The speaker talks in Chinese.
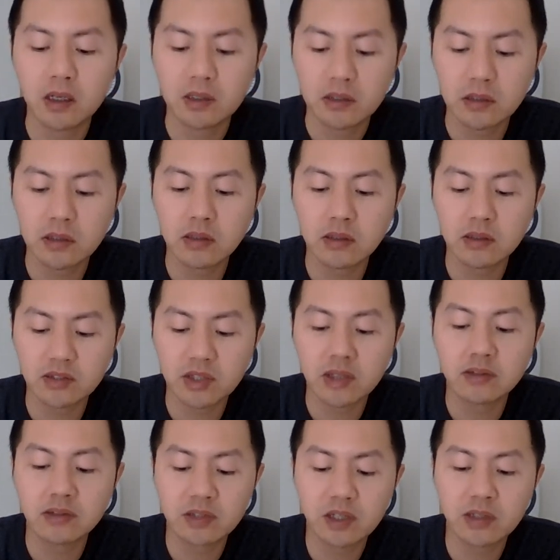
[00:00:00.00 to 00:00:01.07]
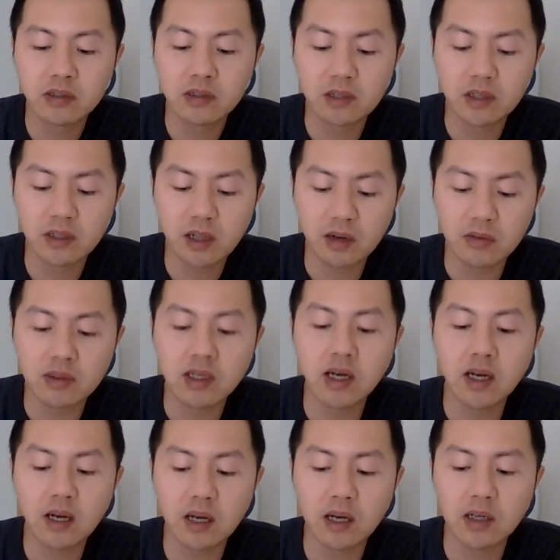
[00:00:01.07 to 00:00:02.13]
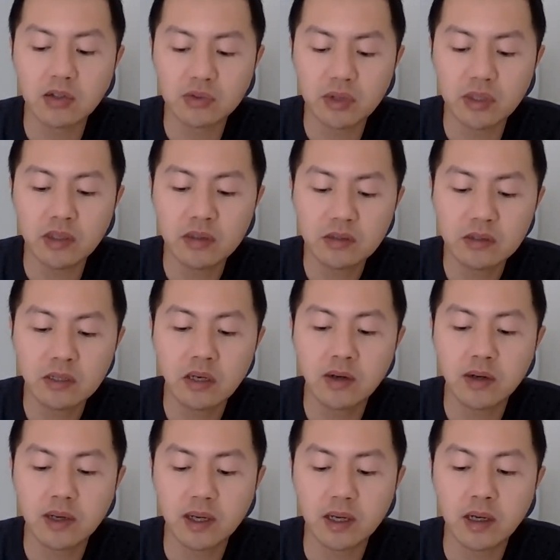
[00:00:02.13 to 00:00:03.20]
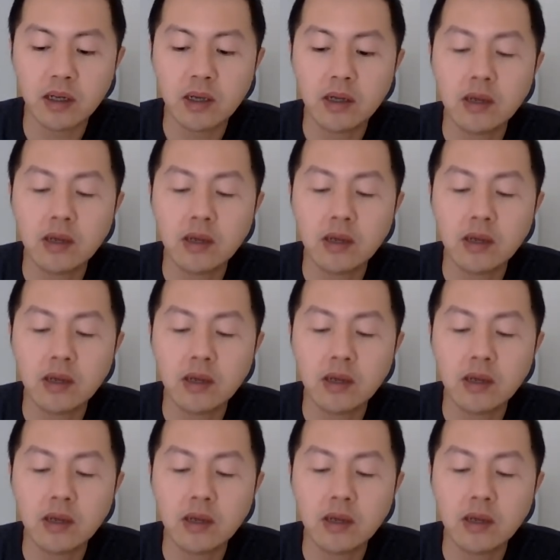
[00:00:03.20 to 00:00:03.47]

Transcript: 是深圳的老大啊。谁知道啊？